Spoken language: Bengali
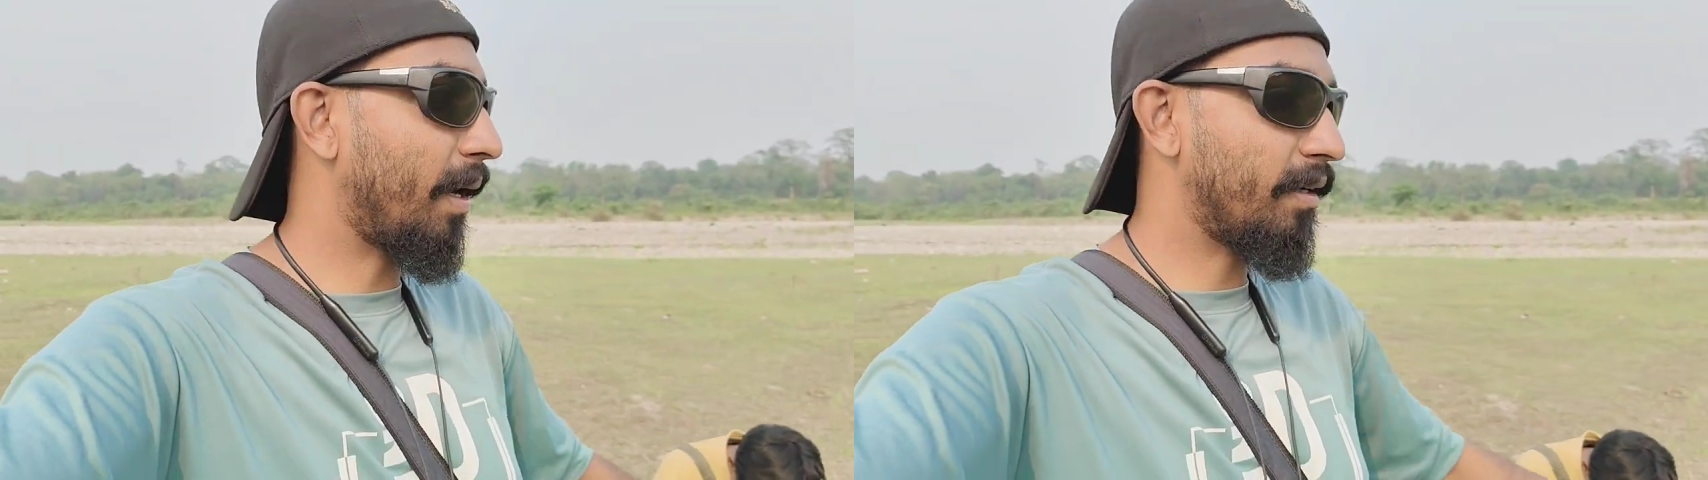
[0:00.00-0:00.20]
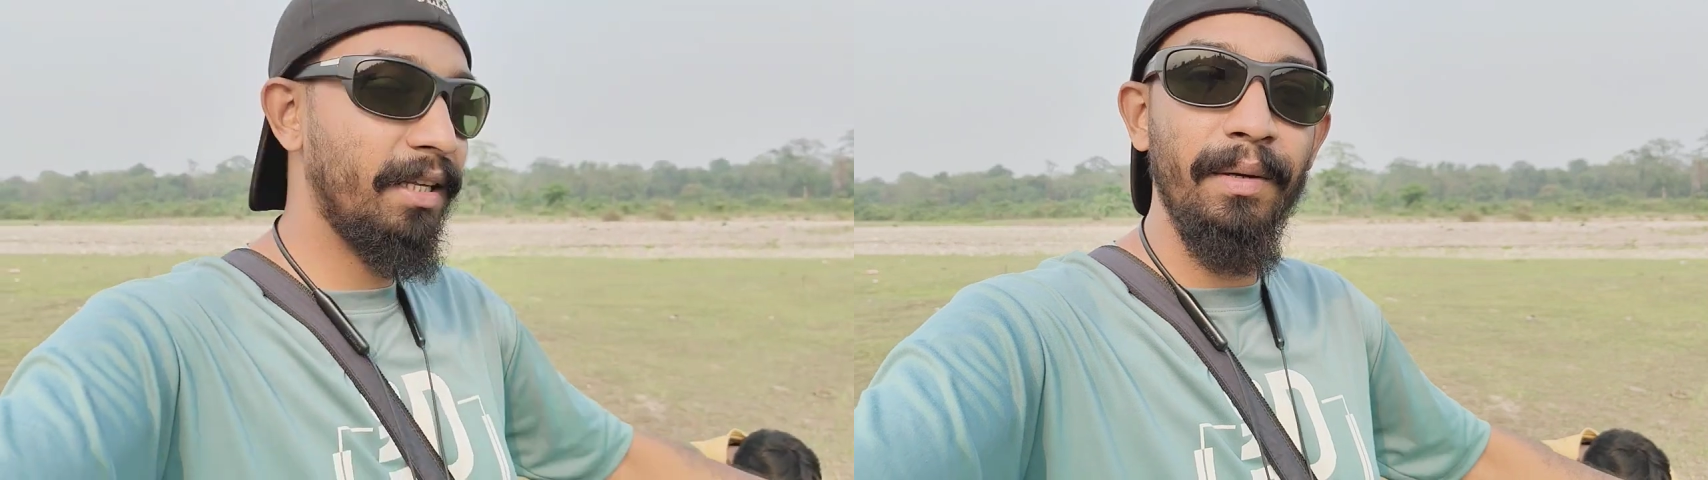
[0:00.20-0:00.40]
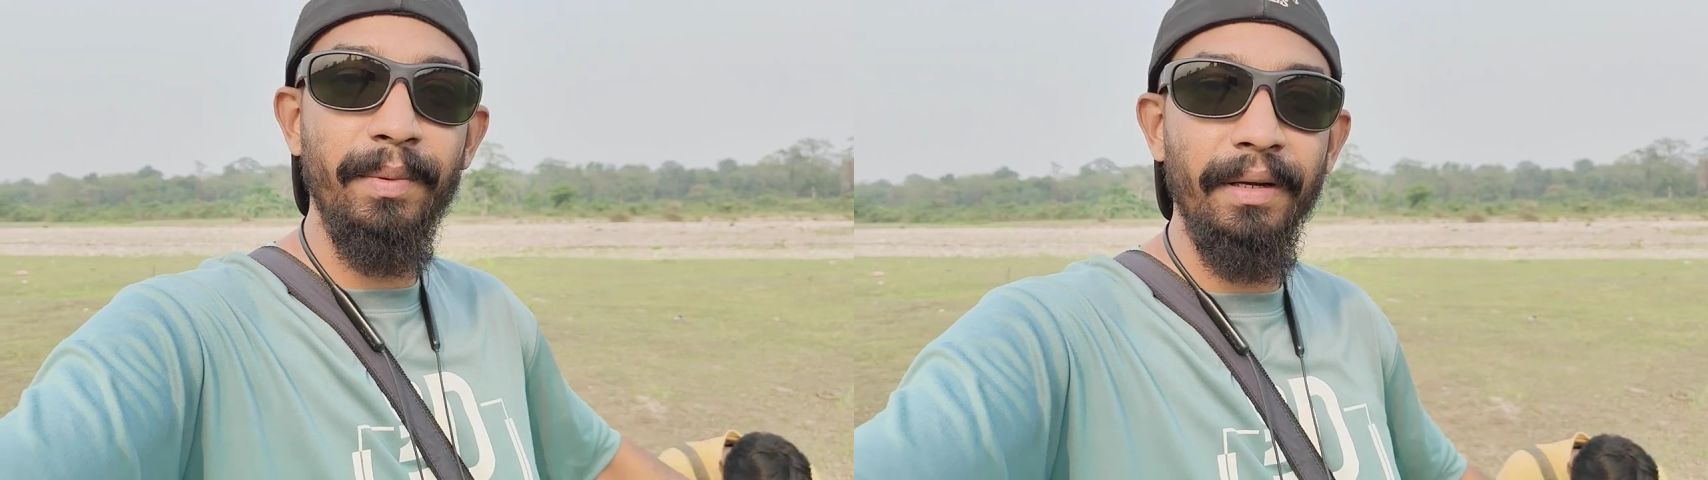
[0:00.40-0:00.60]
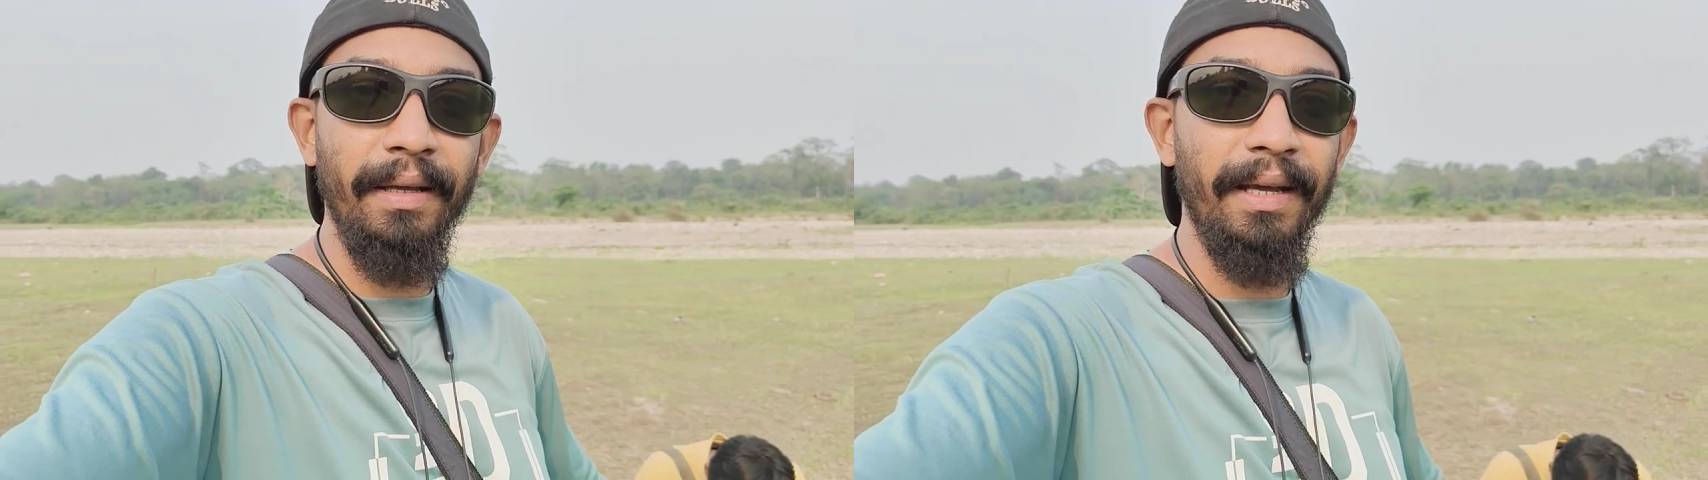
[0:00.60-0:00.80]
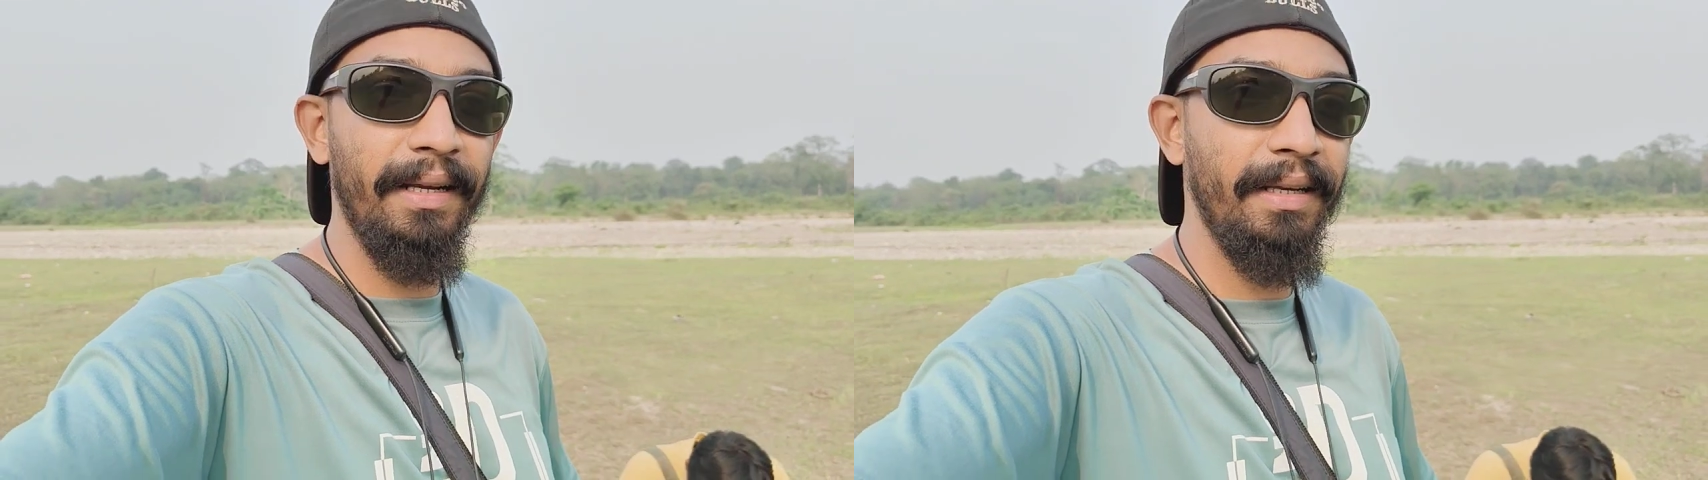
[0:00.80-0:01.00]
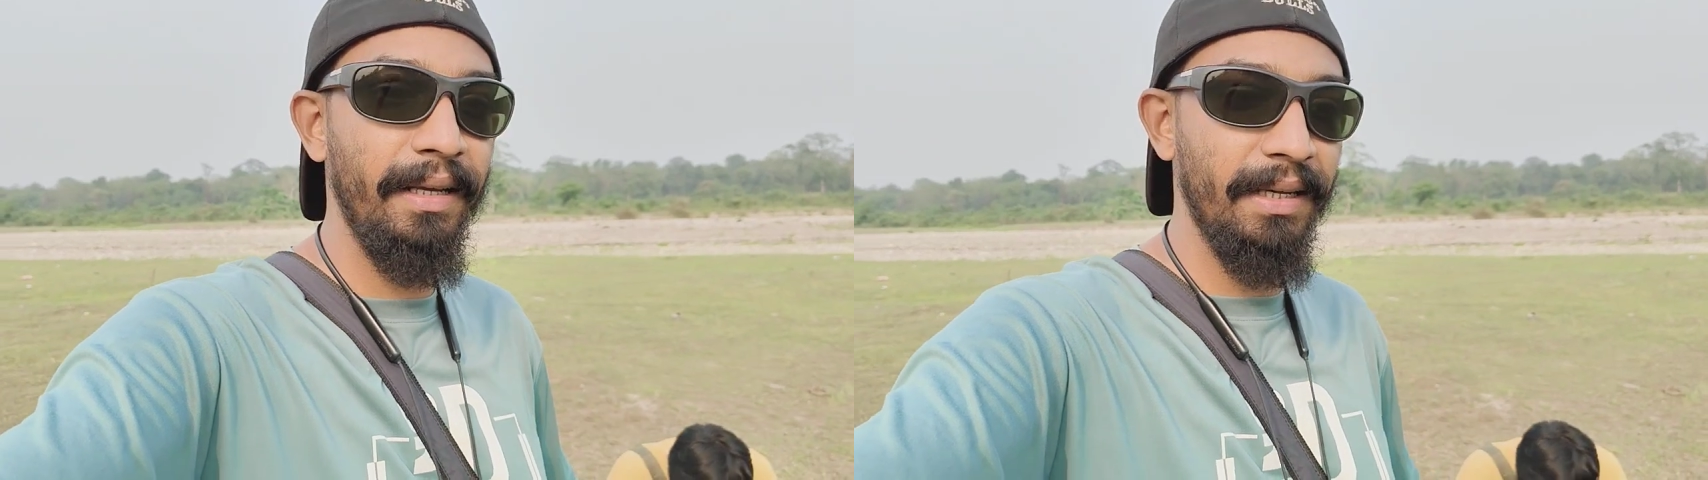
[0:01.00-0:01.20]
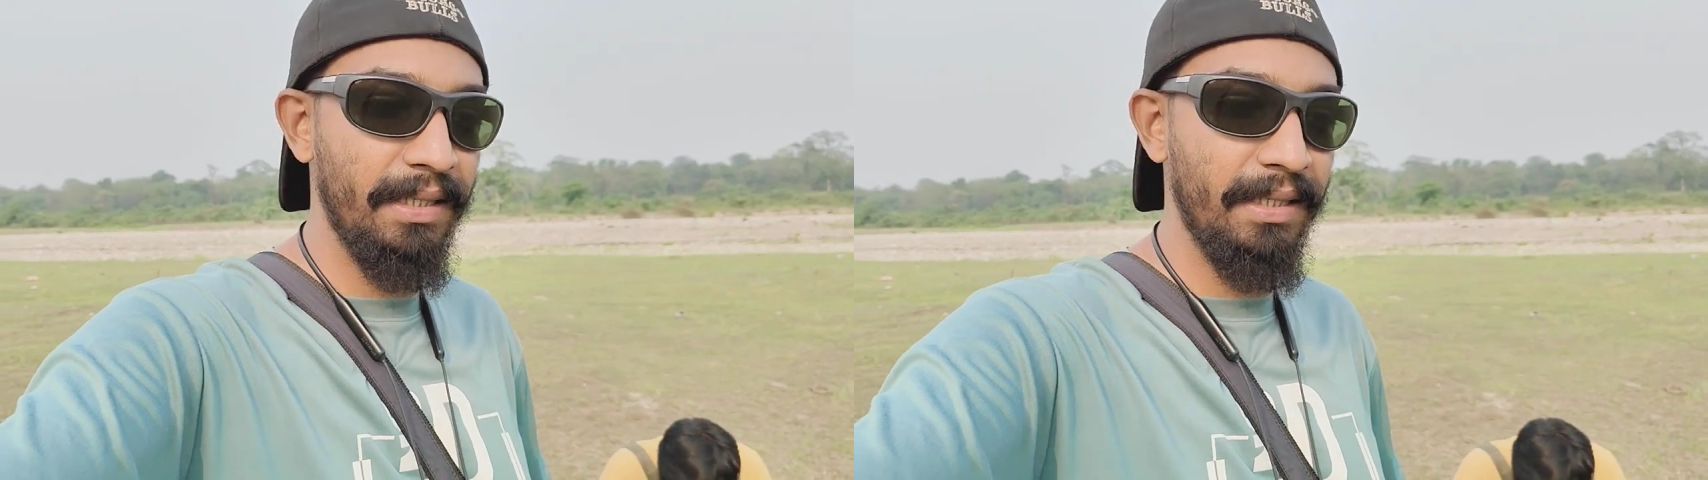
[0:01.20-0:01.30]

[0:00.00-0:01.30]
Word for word: মাঠ টাইপের এখানে